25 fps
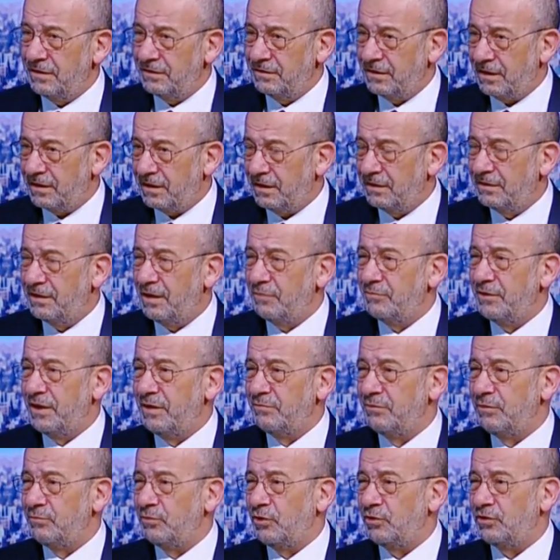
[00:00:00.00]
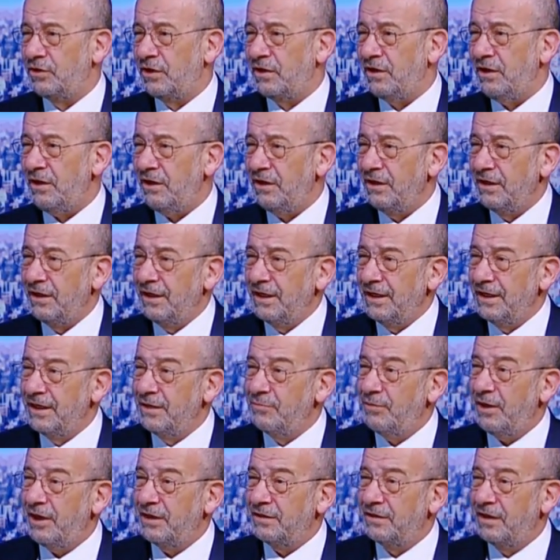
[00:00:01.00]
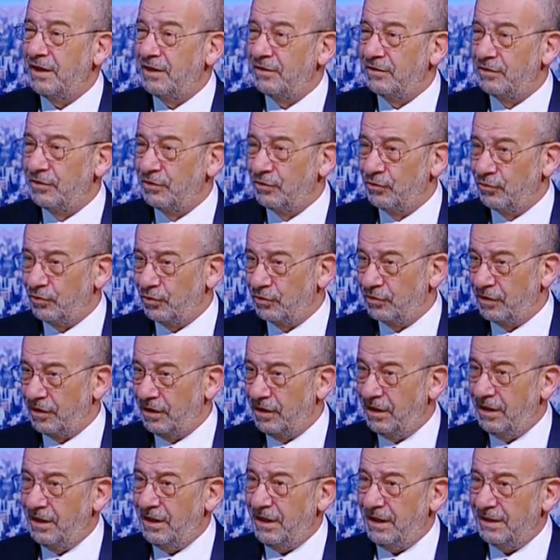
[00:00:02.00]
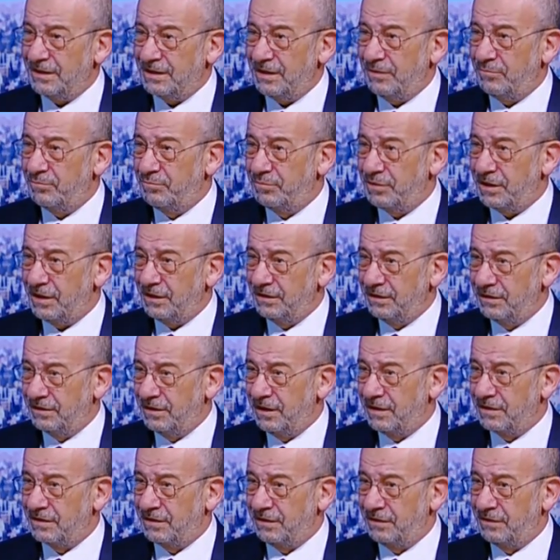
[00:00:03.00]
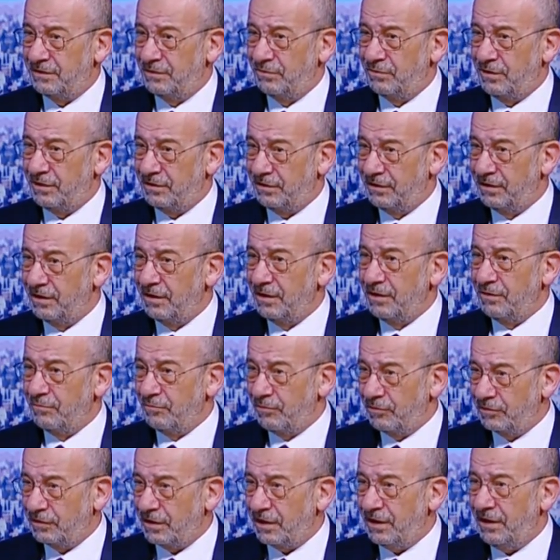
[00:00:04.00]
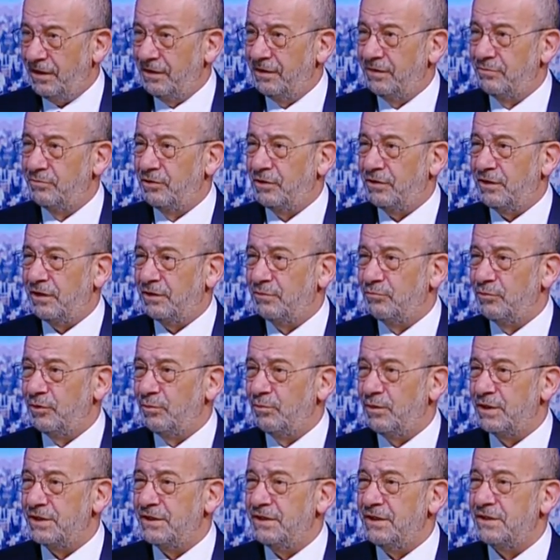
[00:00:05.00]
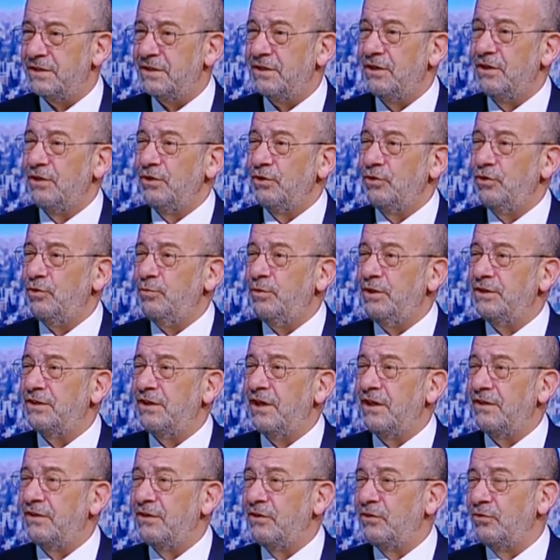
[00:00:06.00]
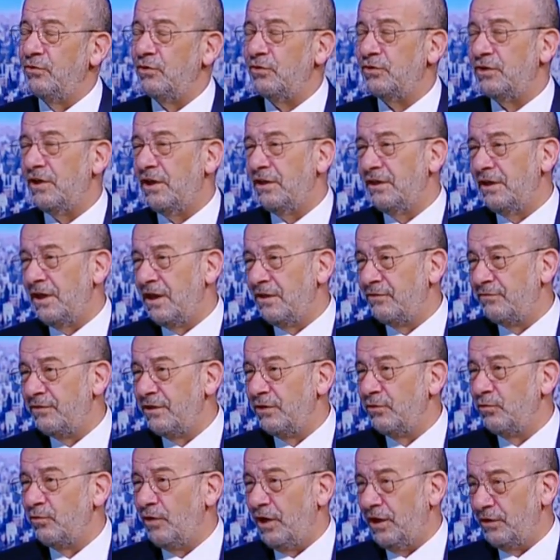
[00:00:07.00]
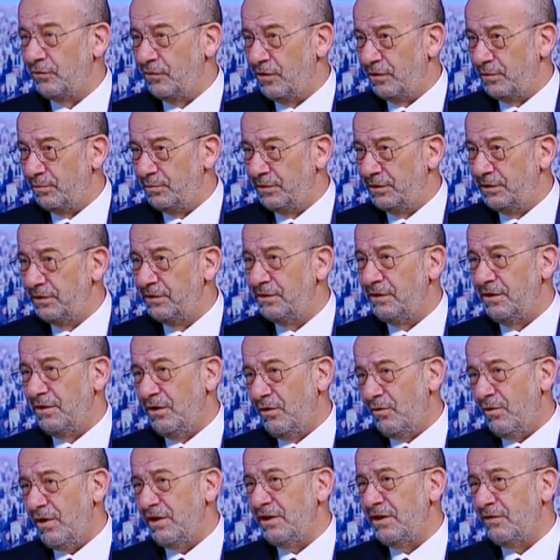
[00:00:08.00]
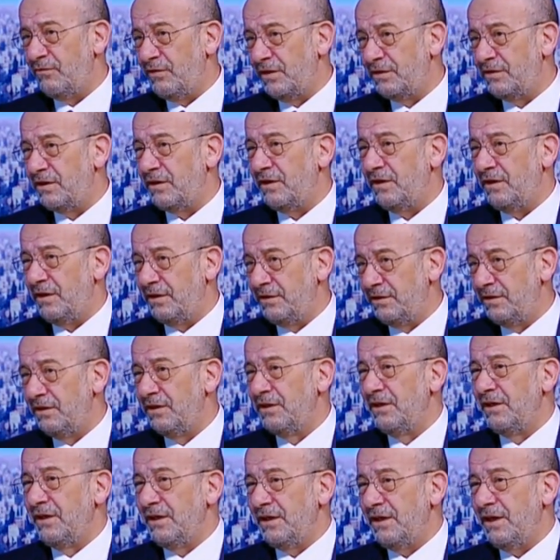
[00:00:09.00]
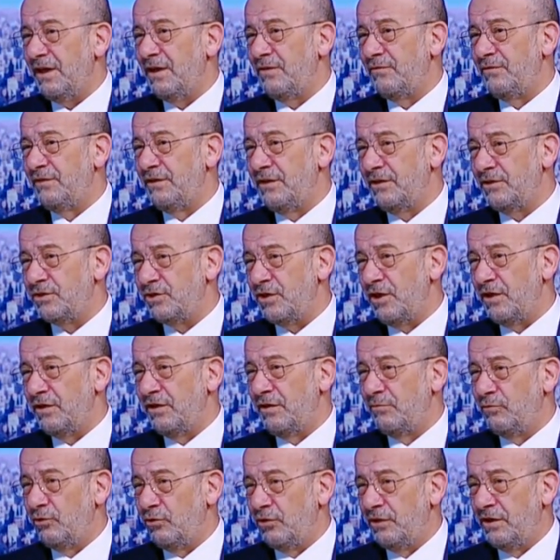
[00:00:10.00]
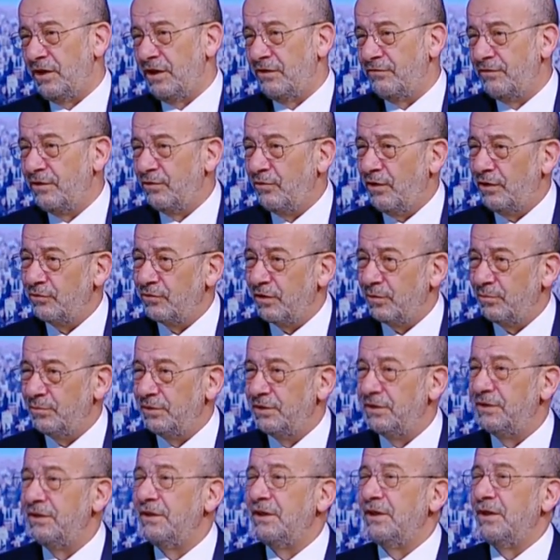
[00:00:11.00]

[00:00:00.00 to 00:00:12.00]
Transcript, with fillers: تقدمنا بمقترح لإبعاد هذه النقطة حسب رأي الدارس الاكتواري مقترح اللي يقدمه المجلس يبعد هذه النقطة ل 2041 وهي فترة يعني كافية إن شاء الله من هون ل 2041